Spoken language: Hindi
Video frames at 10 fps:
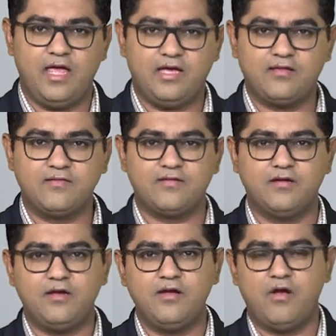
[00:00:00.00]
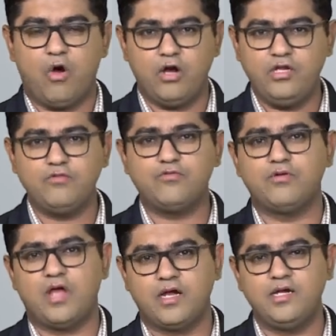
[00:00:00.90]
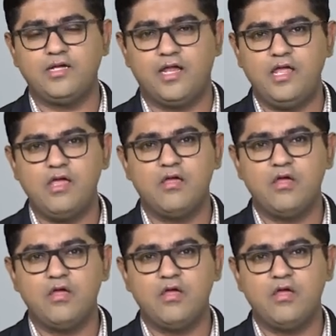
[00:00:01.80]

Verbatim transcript: एक सर्टन ऑडियंस को टारगेट करें